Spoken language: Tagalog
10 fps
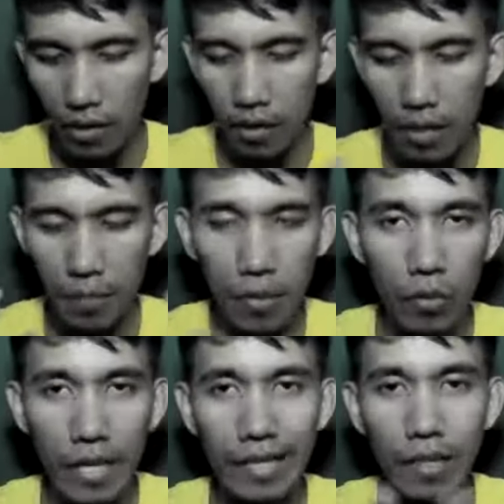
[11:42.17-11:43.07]
isipin po
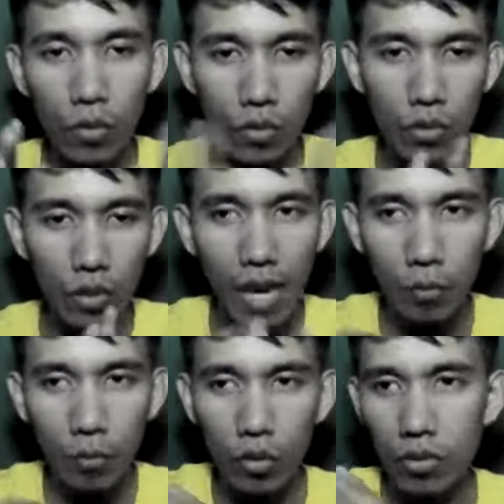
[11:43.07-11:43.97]
natin, lungsod
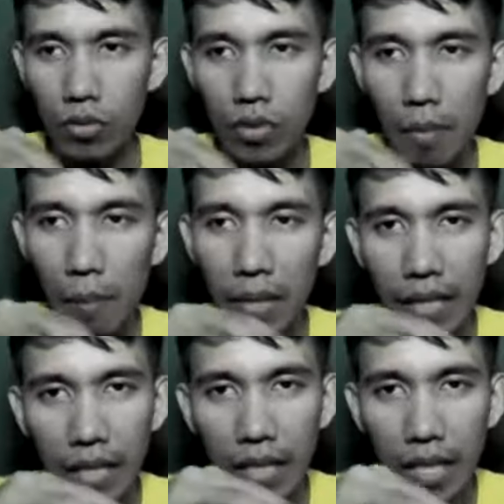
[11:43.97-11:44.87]
tapos
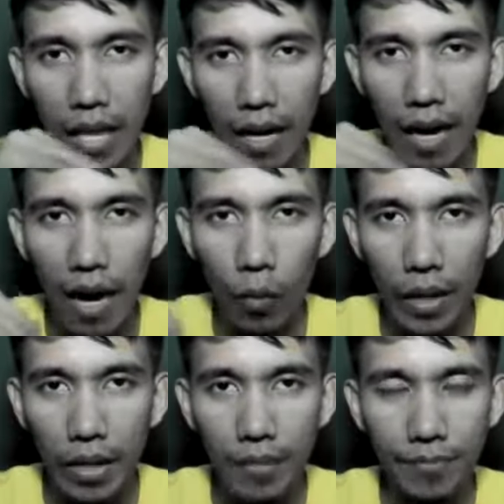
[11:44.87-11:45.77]
napapaligiran na ng
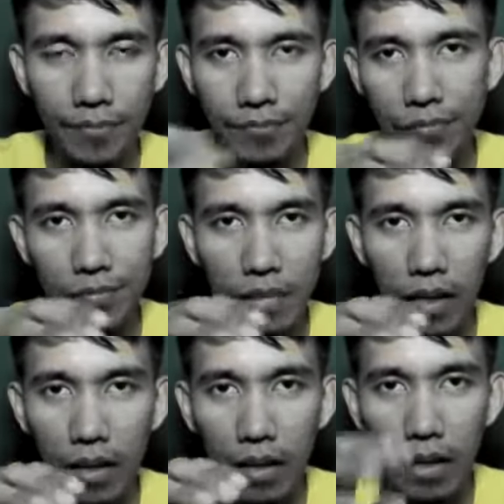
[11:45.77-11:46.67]
kaaway.
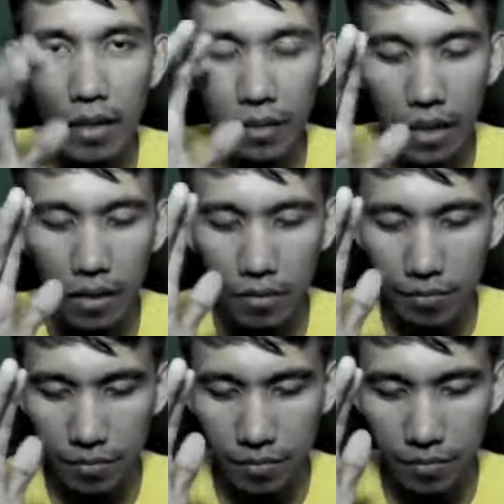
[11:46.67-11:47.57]
And then,
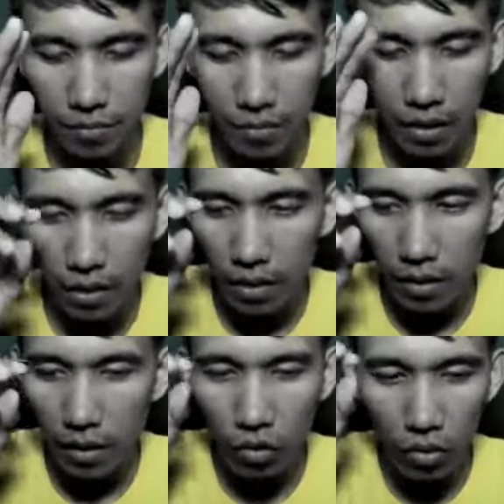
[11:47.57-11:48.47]

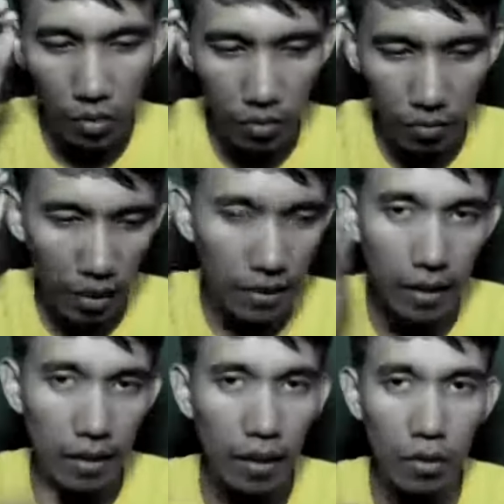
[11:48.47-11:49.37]
itong mga
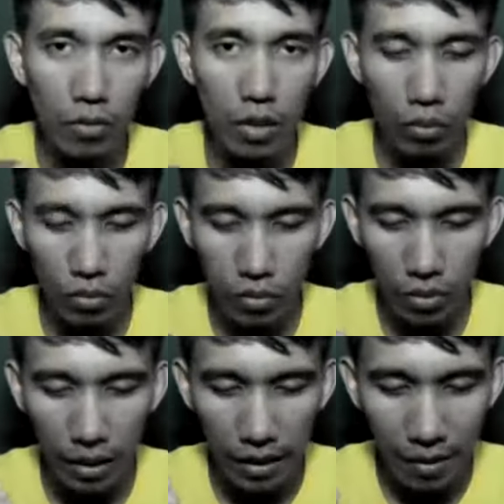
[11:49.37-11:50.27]
nakatira doon sa
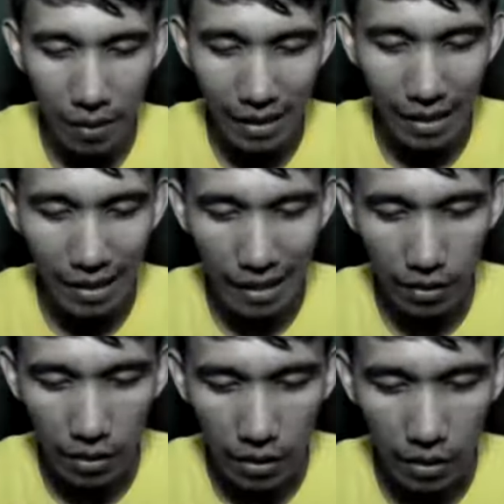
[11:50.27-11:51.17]
lungsod, eh, nagpadala ng
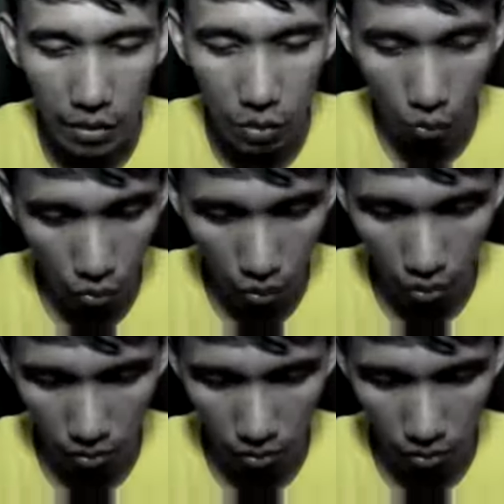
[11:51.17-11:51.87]
sugo